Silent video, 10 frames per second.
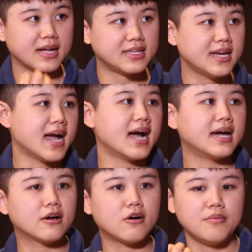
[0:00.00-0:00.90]
ปากที่หนา
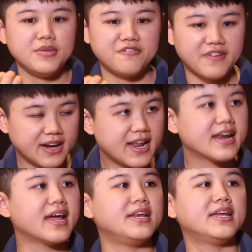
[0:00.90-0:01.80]
แล้วก็มีฟัน
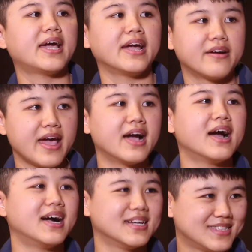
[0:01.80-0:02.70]
ด้านในที่แข็งแรง
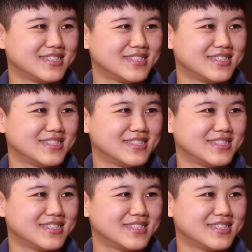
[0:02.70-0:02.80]
ค่ะ